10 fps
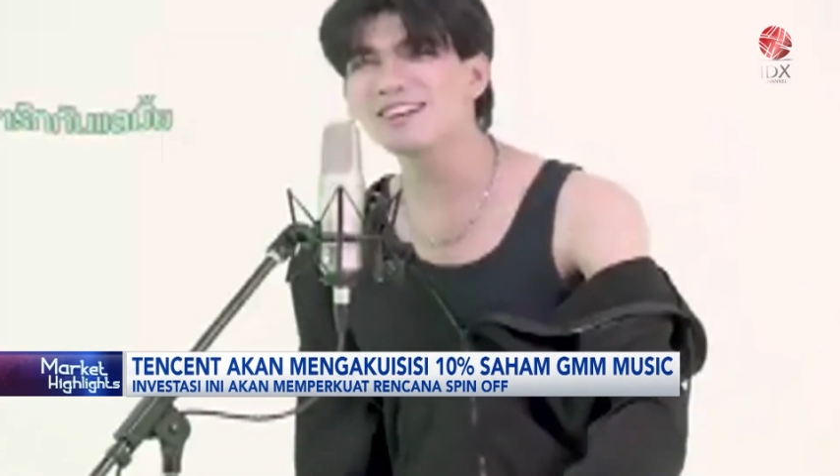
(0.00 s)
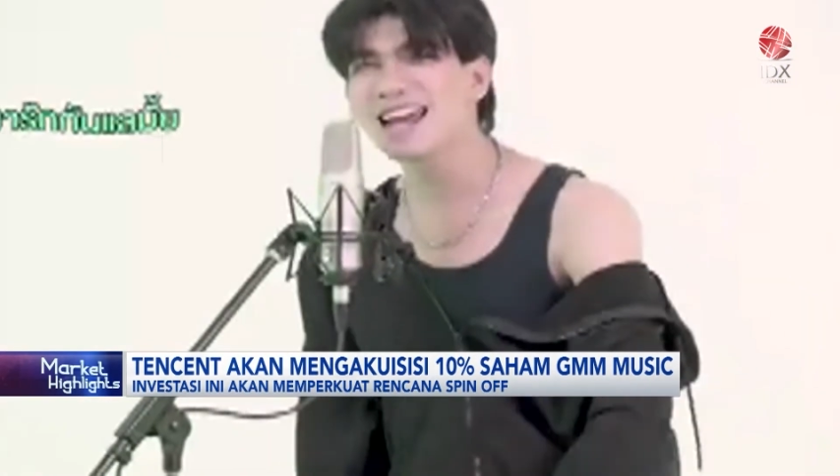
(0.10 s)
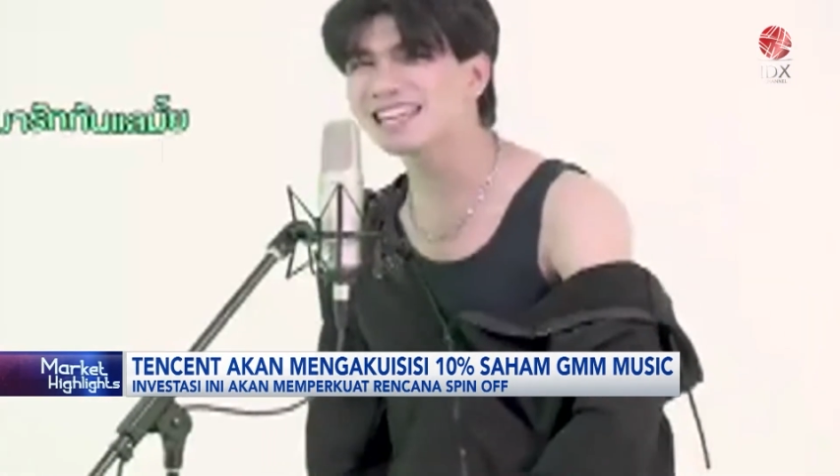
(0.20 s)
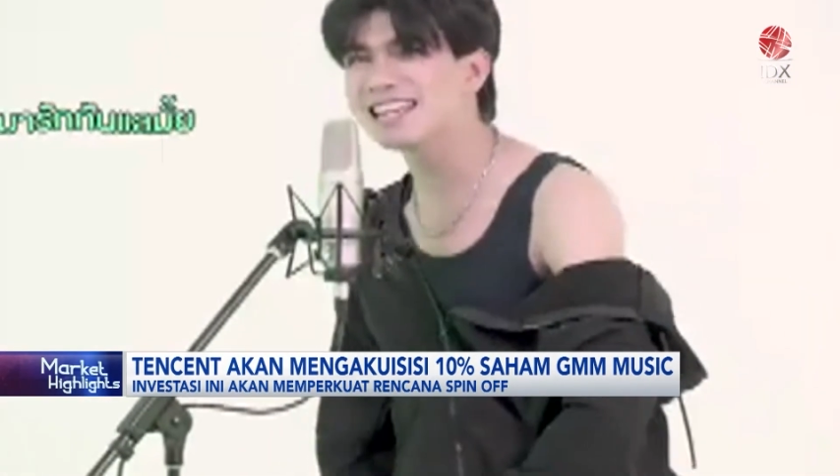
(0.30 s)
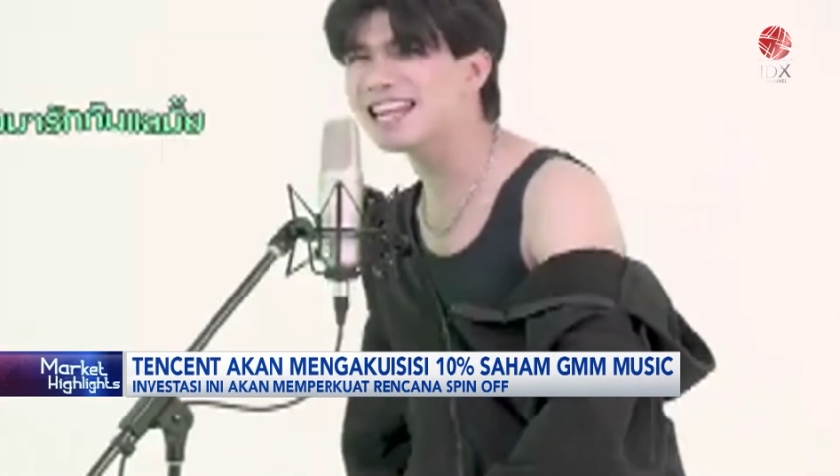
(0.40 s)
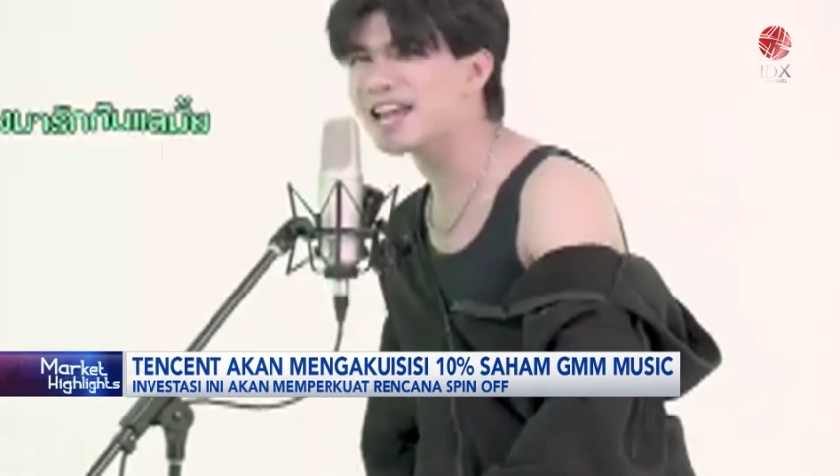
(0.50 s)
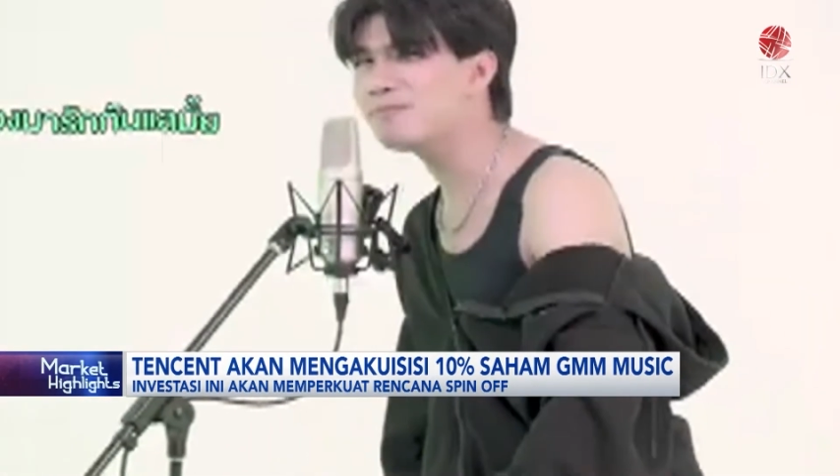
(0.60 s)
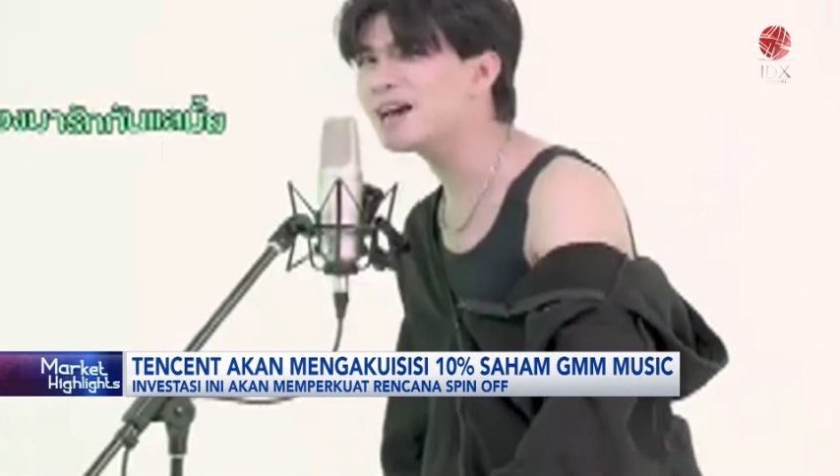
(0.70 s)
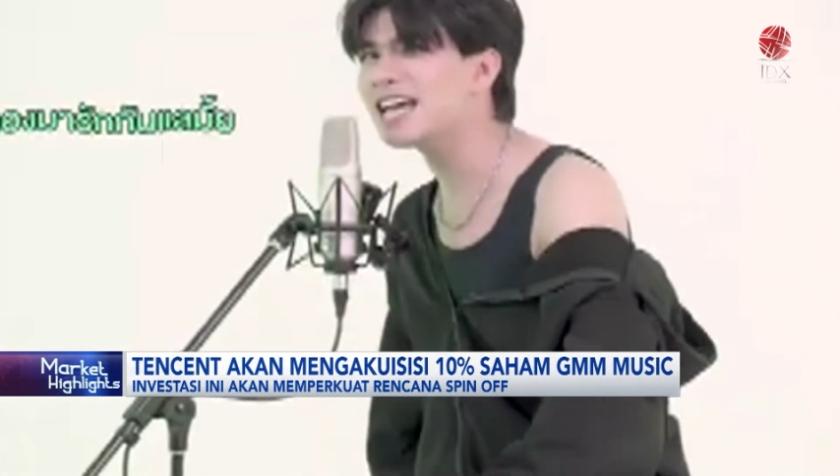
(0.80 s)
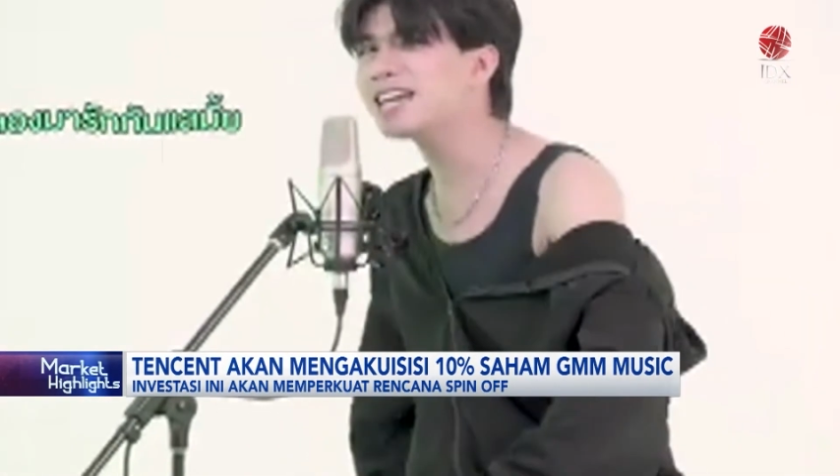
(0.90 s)
Music untuk
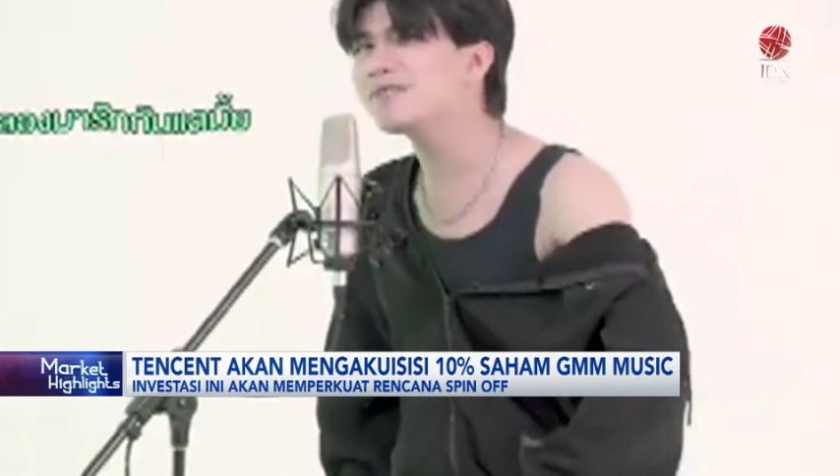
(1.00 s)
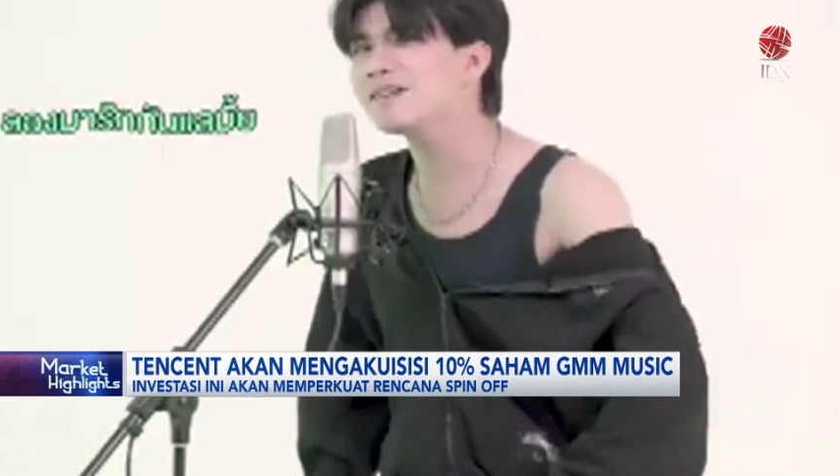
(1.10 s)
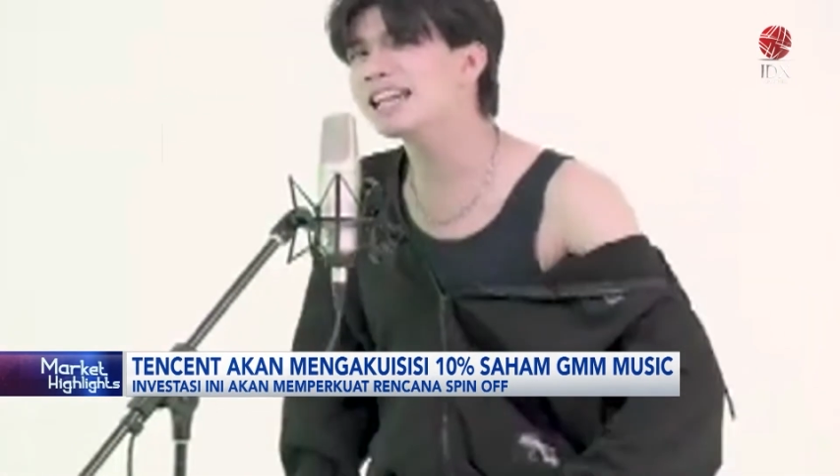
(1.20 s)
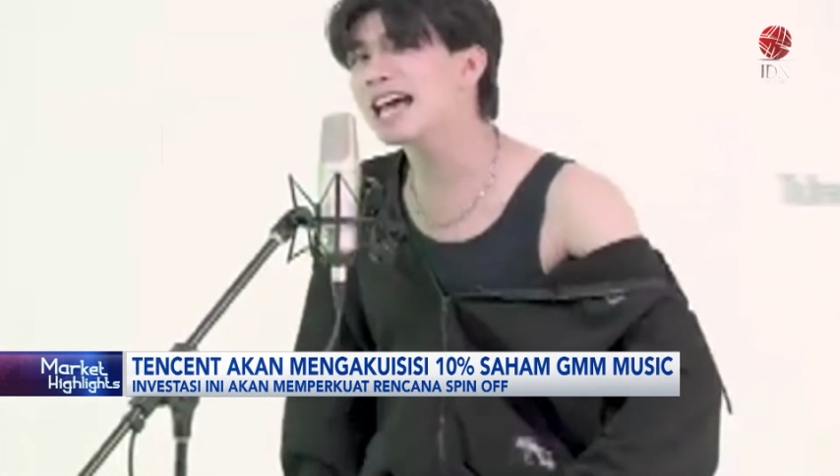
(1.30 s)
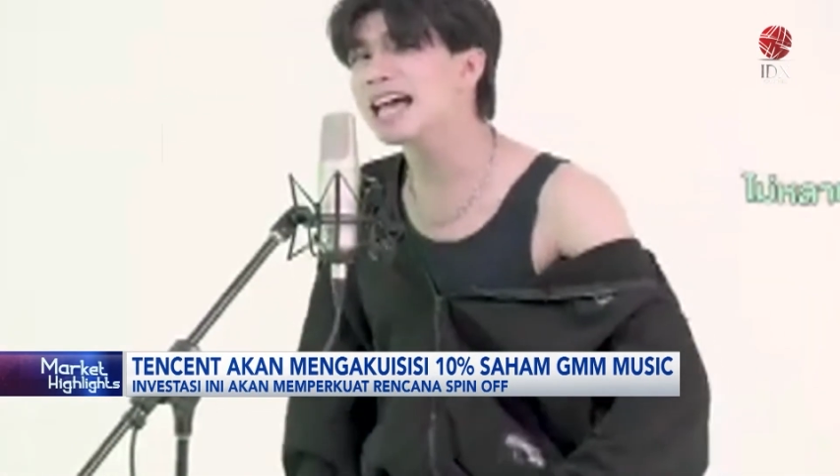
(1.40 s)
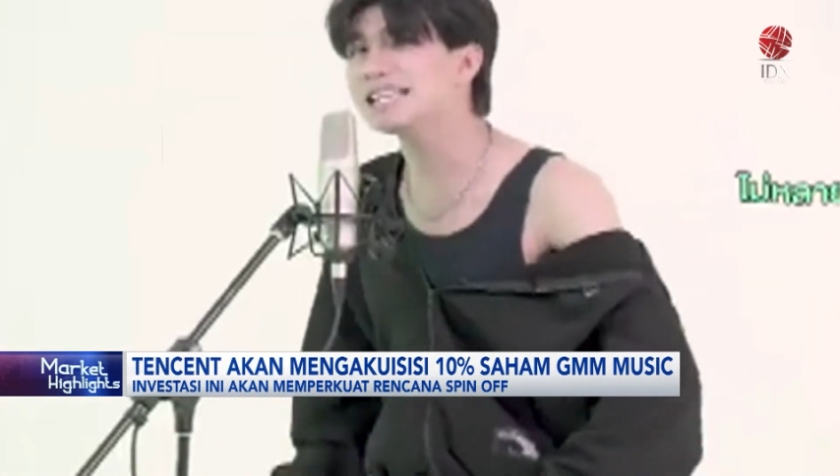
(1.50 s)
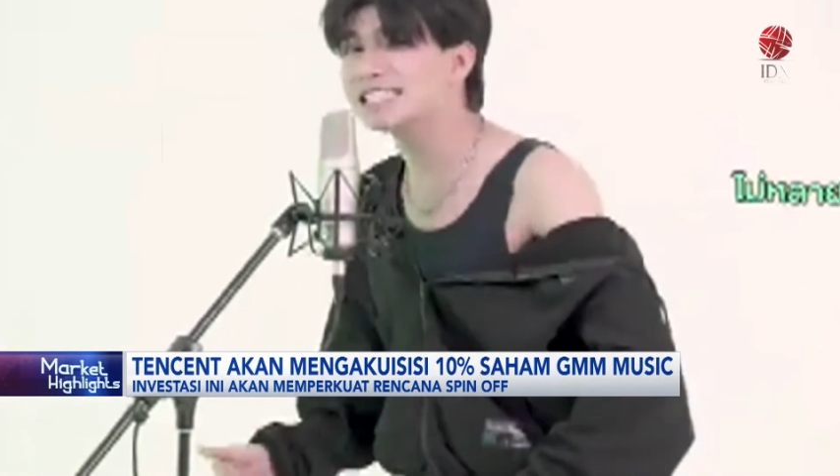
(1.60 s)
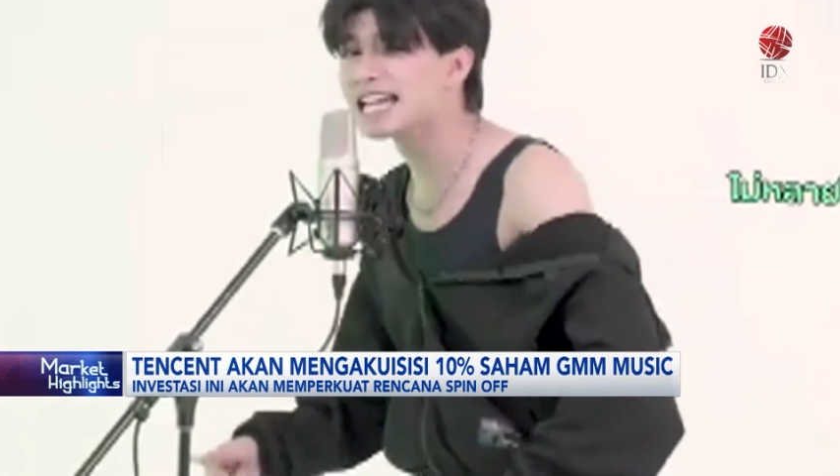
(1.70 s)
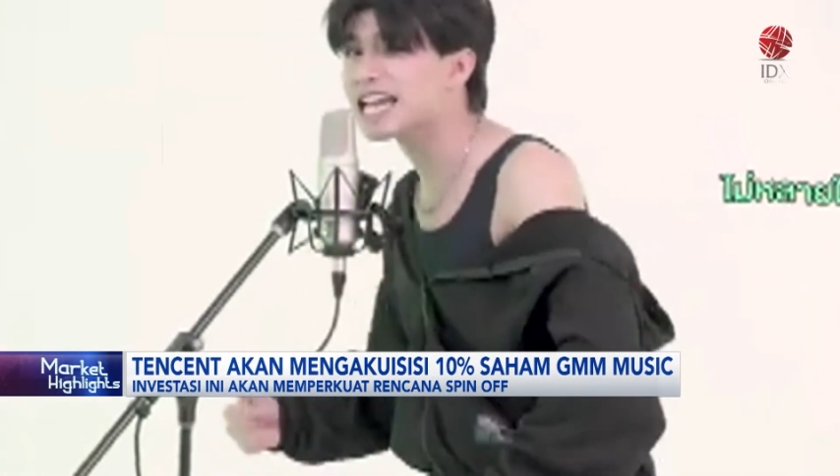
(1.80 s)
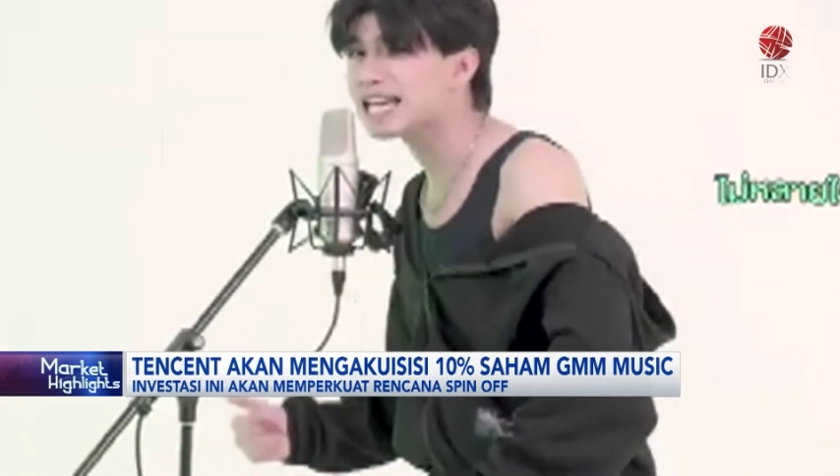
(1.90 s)
memperluas bisnisnya,